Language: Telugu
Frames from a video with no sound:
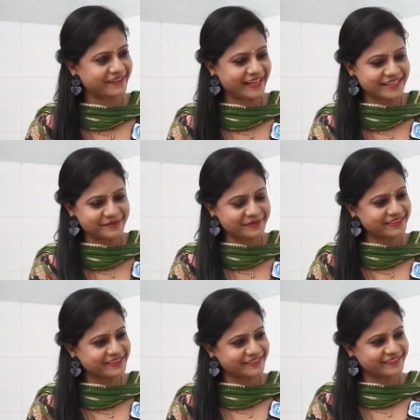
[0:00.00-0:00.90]
ఎయిత్
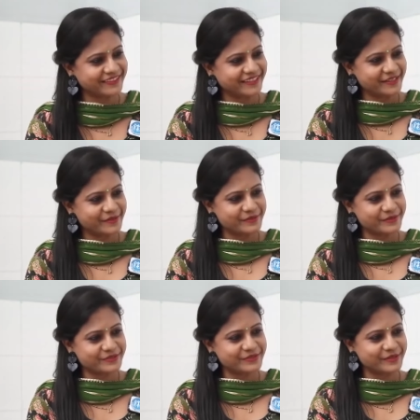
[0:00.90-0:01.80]
మంత్ కొద్ది
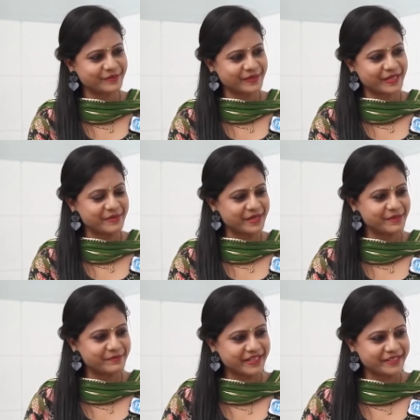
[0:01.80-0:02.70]
రోజులో నీ బేబీ
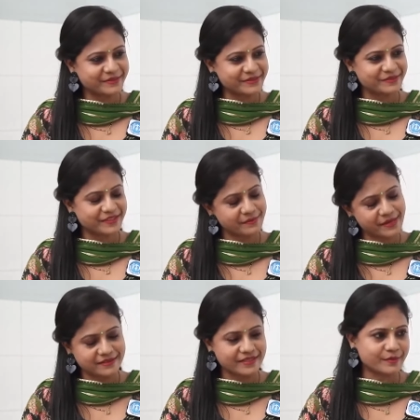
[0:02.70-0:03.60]
బయటకు వస్తుంది మా
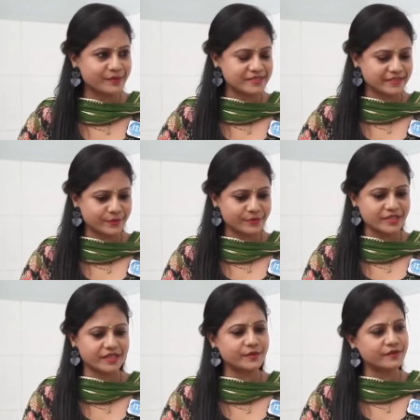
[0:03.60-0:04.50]
అందరికి కూడా
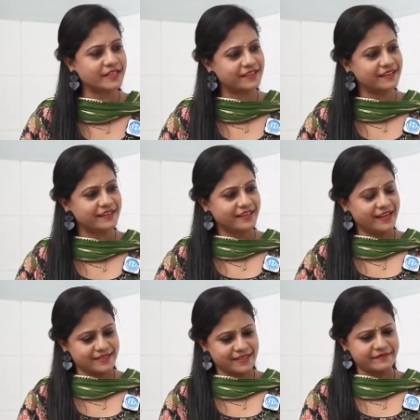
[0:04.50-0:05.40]
సంతోషంగా ఉంది
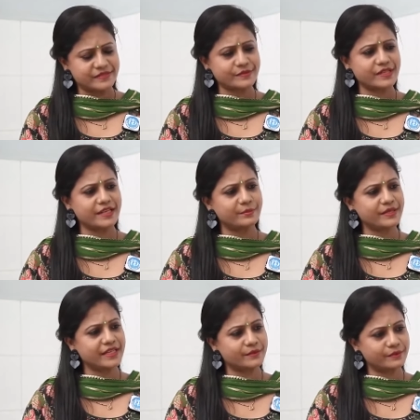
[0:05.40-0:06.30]
అయితే వసుంధర
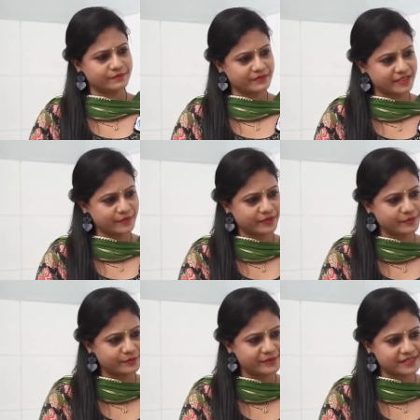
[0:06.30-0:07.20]
ఇప్పుడు నేను నీతో
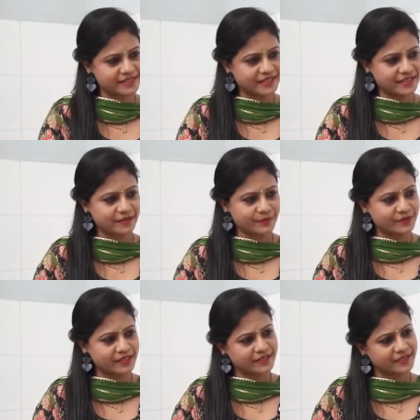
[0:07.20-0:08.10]
ఎందుకు
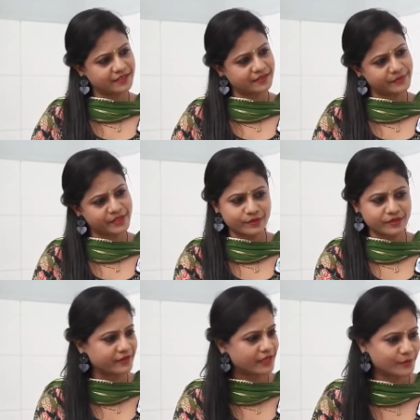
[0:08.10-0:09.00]
మాట్లాడాలనుకున్నానంటే మీరు కూడా
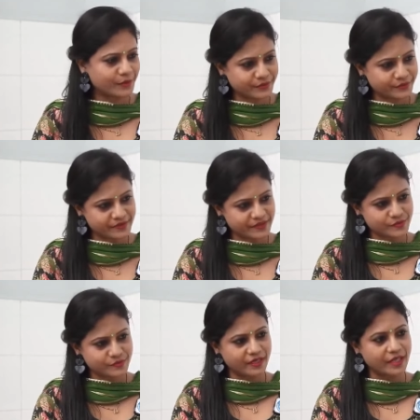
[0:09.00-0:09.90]
ఫాలో అవుతూ
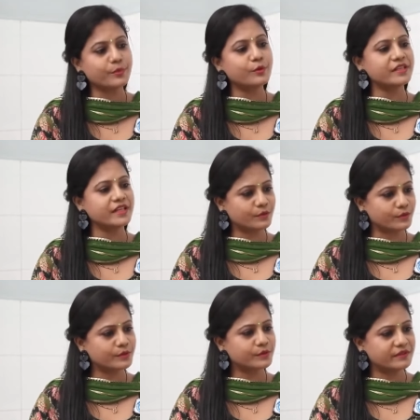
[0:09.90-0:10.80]
ఉండొచ్చు నెపోలియన్
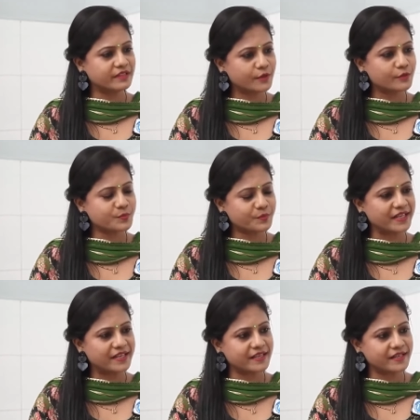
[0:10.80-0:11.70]
కొడుకు ధనుష్
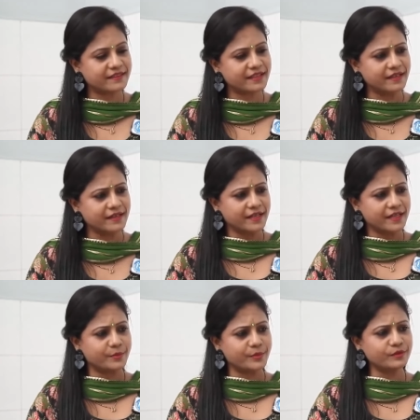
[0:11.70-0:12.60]
పెళ్లి అనేది
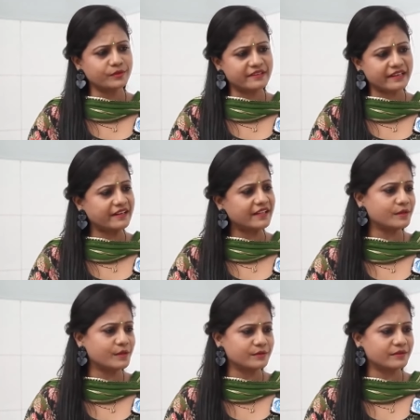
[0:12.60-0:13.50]
ఇప్పుడు
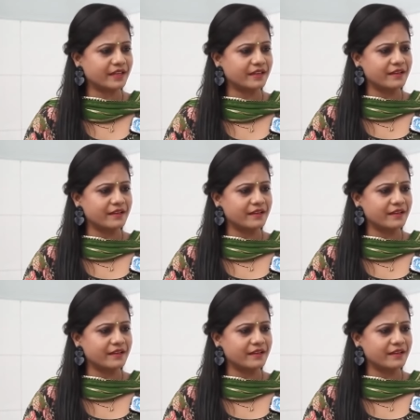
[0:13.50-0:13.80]
ట్రెండింగ్లో ఉంది